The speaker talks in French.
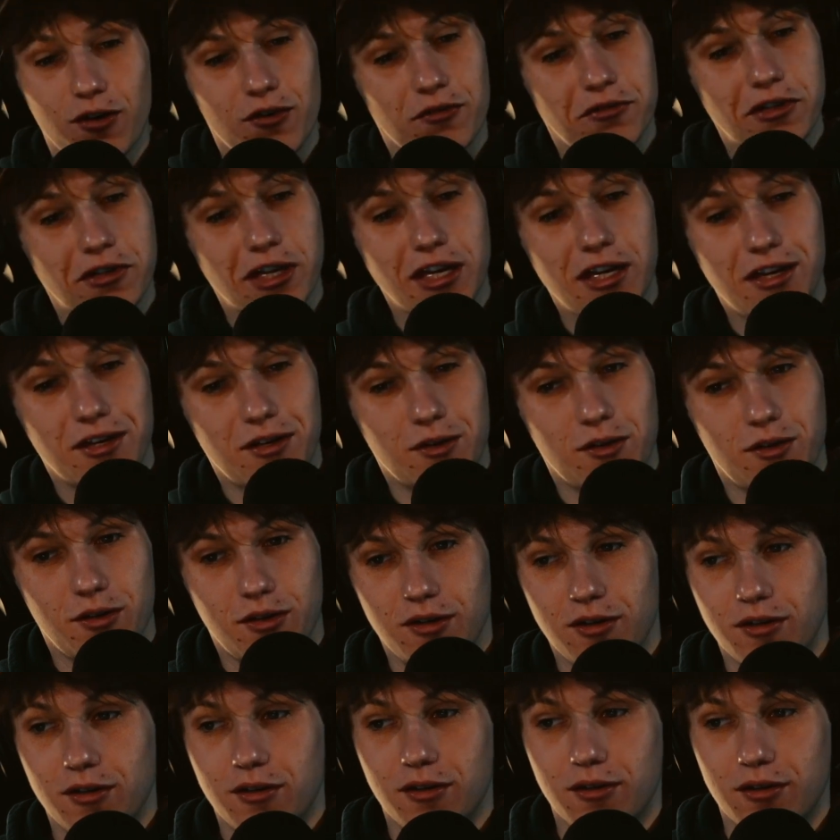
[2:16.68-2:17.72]
non, en vrai,
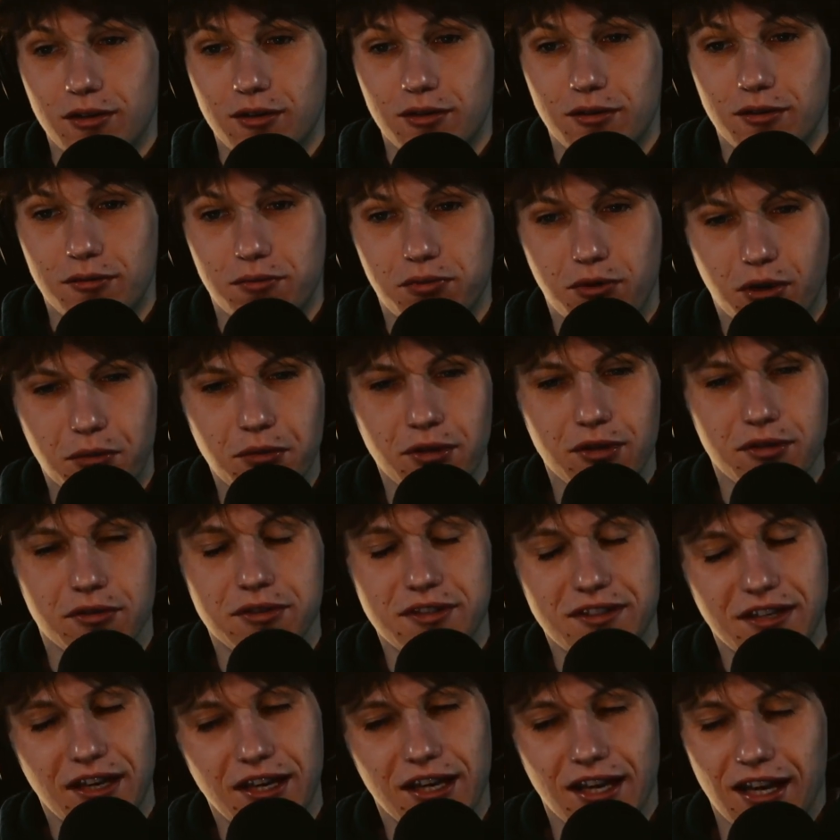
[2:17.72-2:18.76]
euh, comment
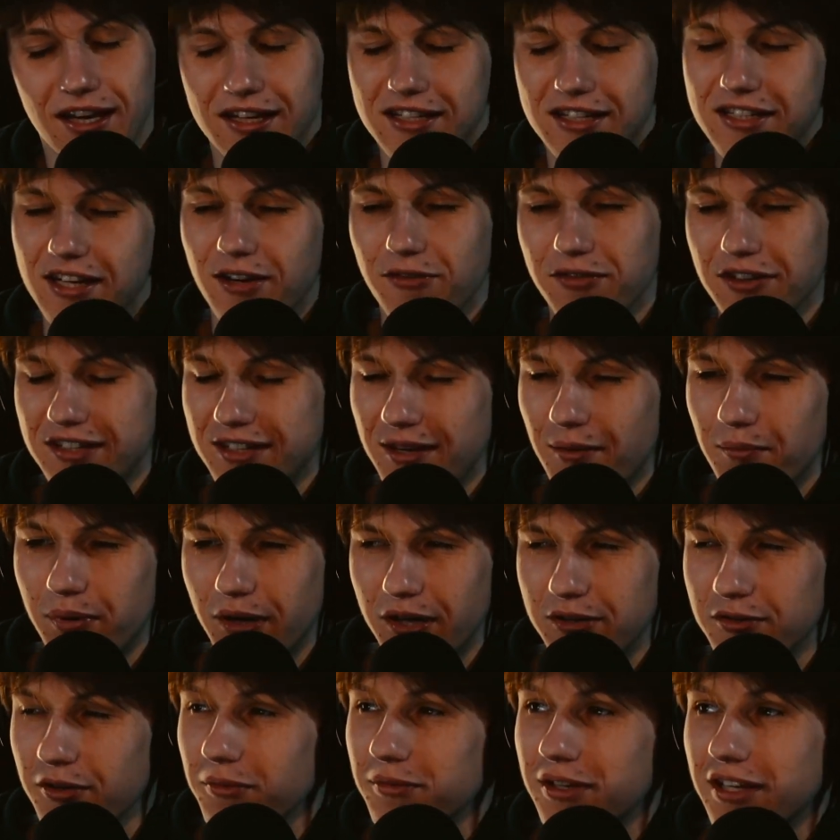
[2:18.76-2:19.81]
c'est vrai, à chaque fois ça me
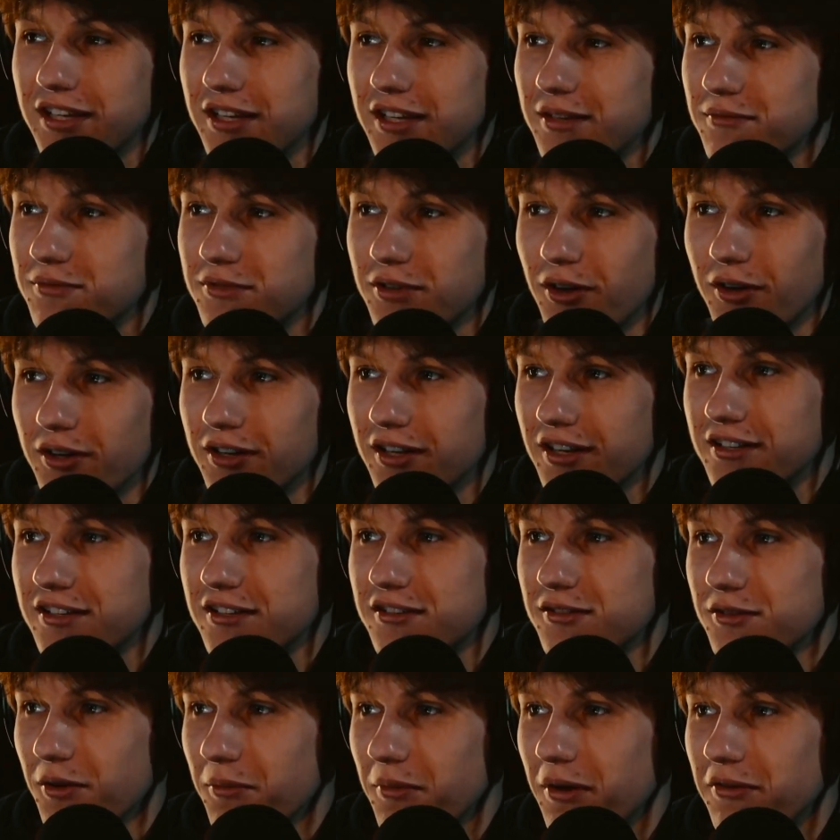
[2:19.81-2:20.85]
perturbe dès sort un
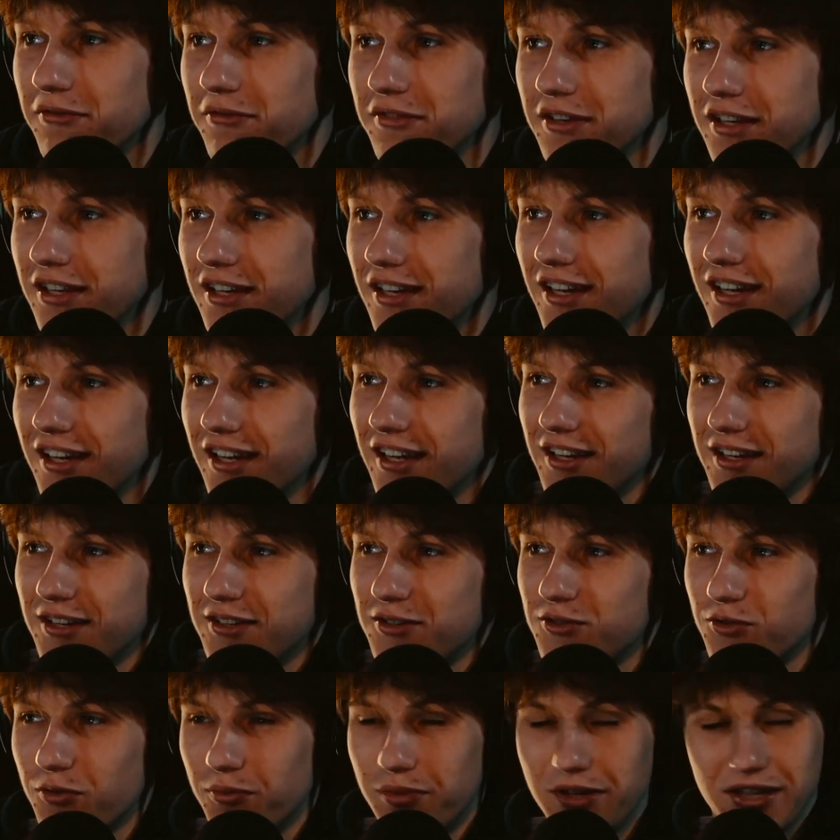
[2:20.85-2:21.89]
indice sur ma vie.
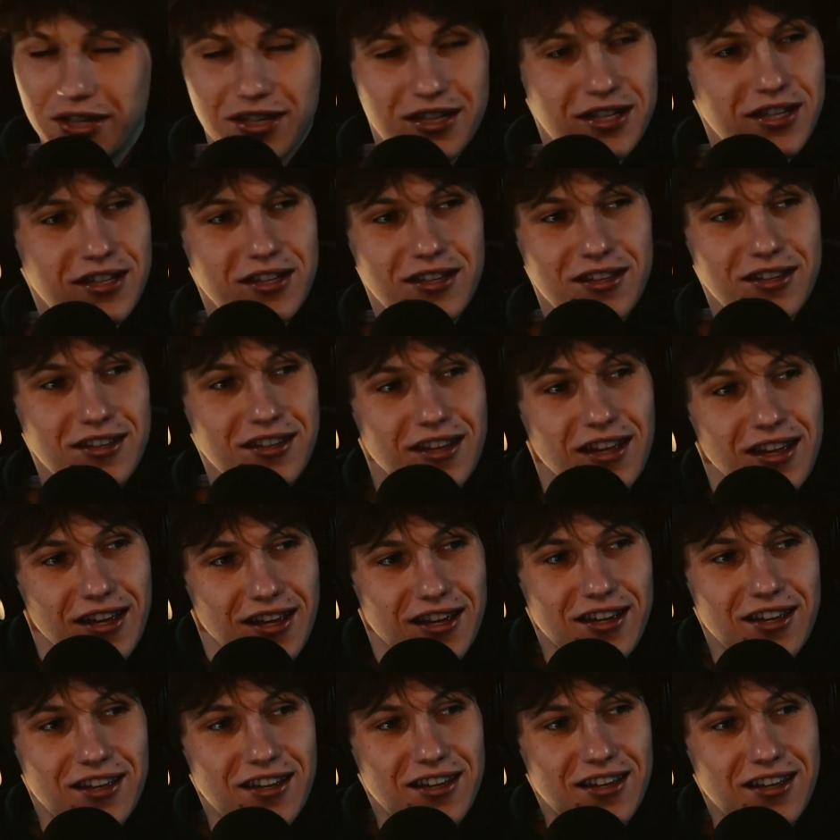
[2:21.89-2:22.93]
J'oublie
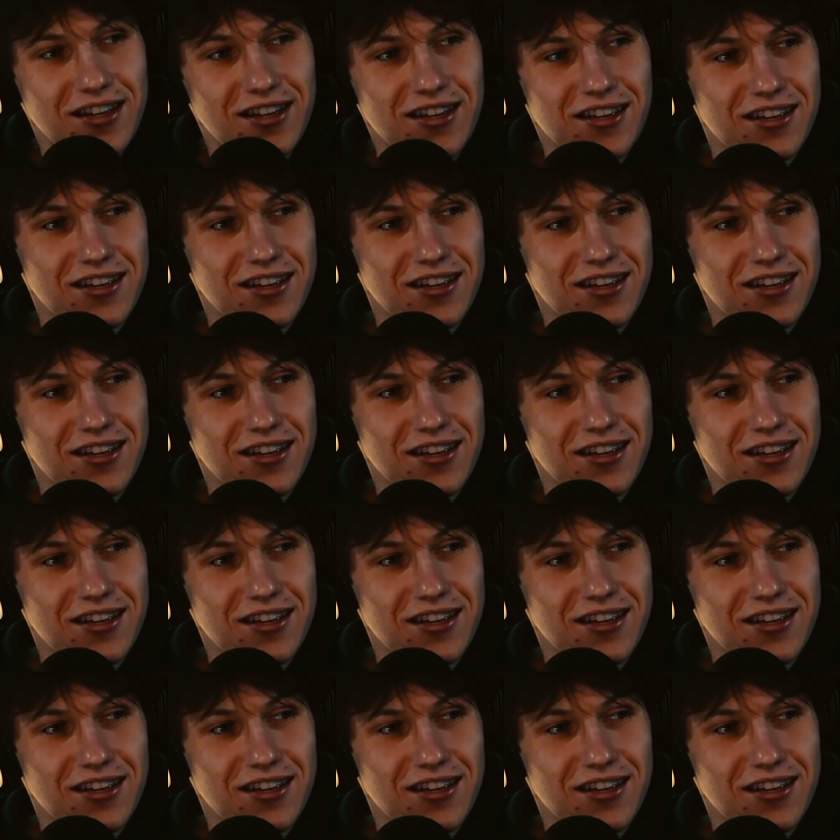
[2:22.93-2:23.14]
C'est pas un